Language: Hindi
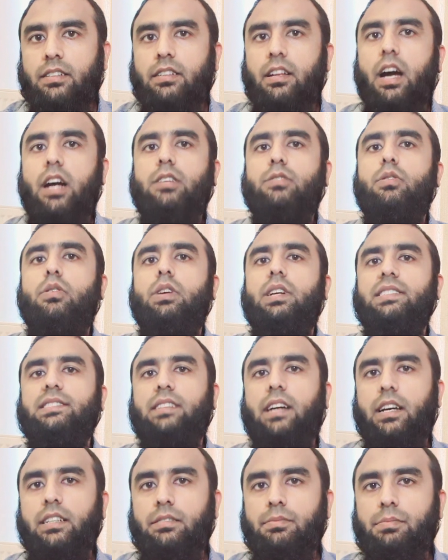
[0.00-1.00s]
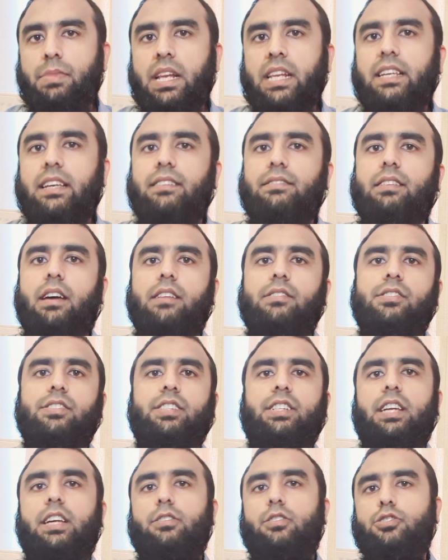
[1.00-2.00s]
डाकुओं के साथ मिलकर
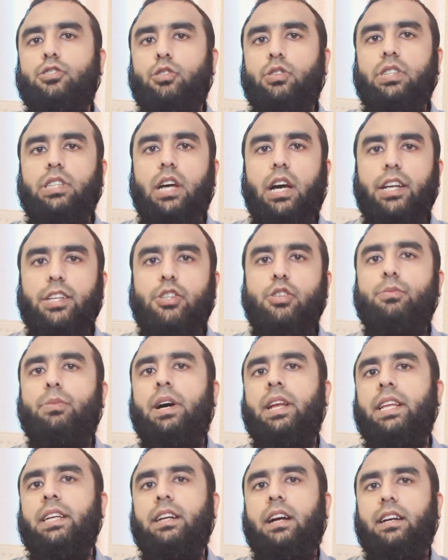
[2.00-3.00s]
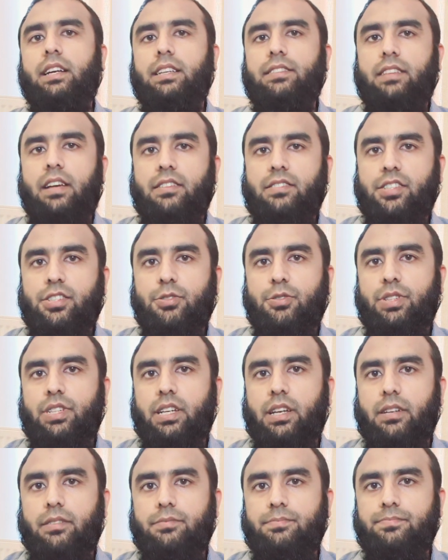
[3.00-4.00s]
साजिश की है तो चौकीदार क्यों मानेगा कि साजिश हुई
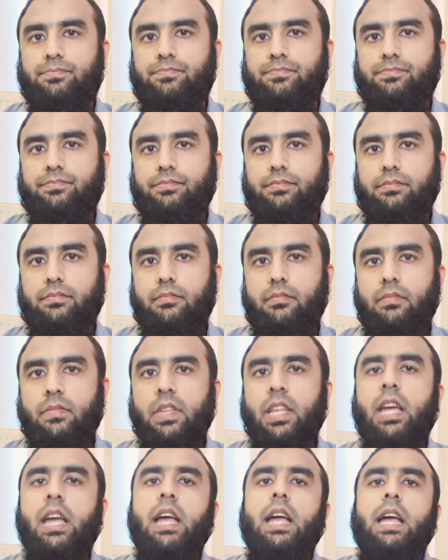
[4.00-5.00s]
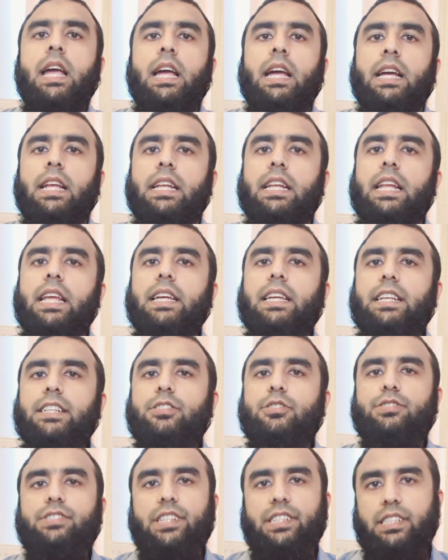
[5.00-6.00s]
है
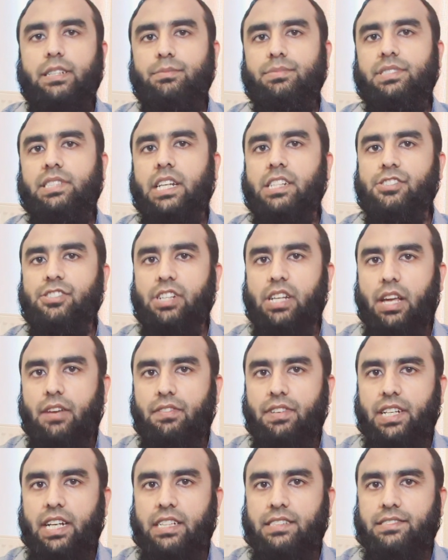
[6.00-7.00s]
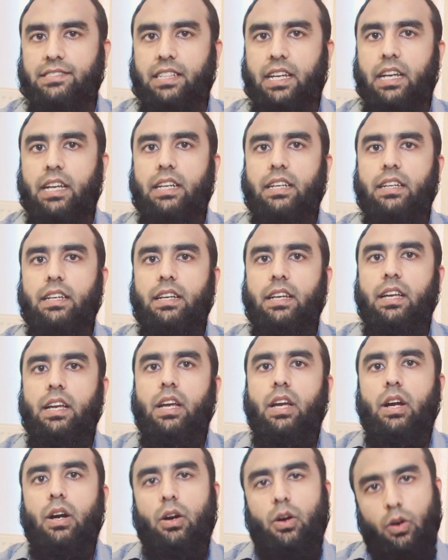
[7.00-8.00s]
लेकिन जो सरकमस्टेंशियल एविडेंस है
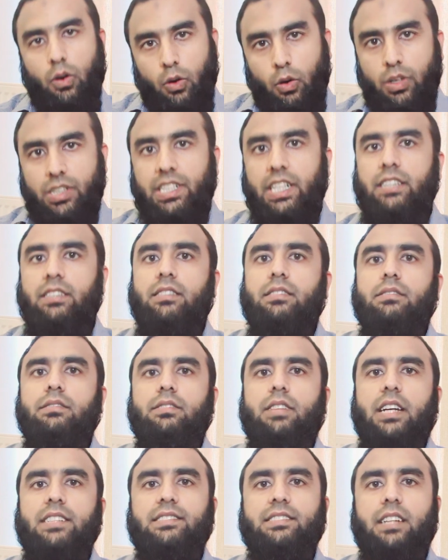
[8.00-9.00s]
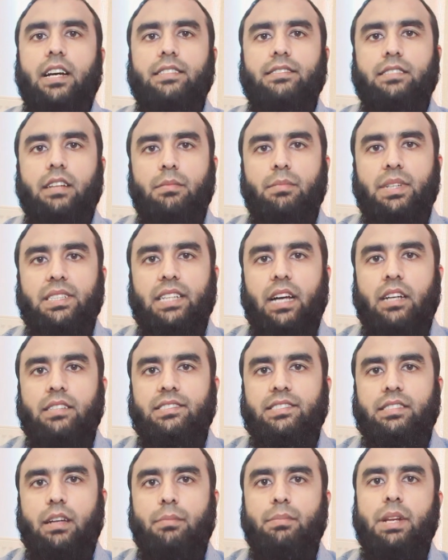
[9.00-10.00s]
और ये दस गज का
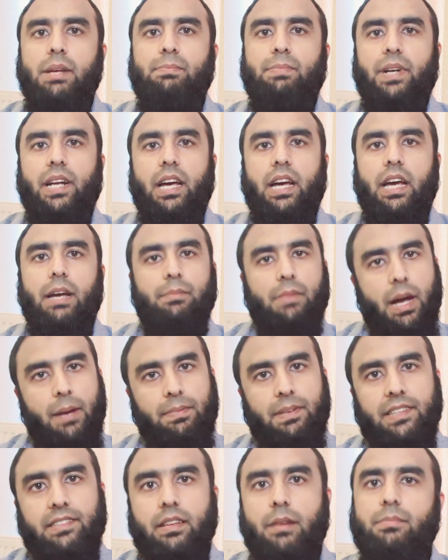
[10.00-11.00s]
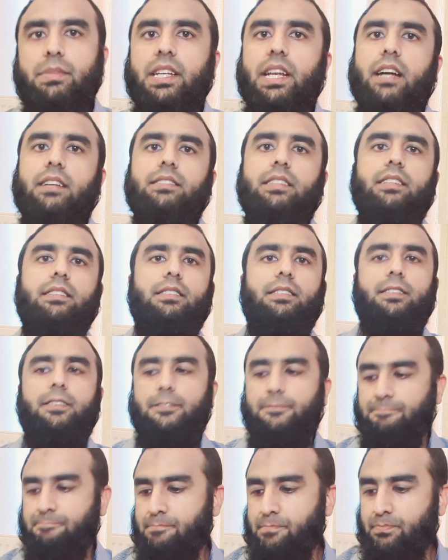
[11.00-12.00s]
मैदान सामने पड़ा है हम आपके सामने रख देते
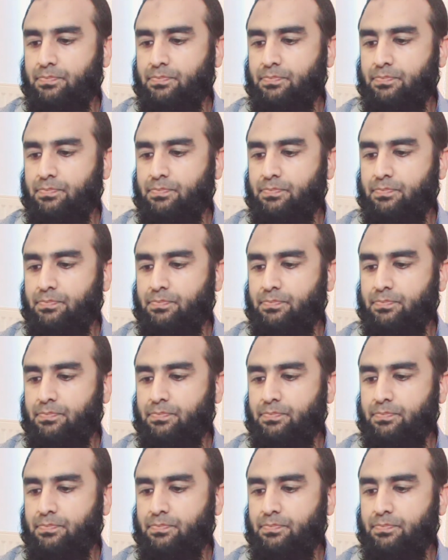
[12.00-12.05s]
हैं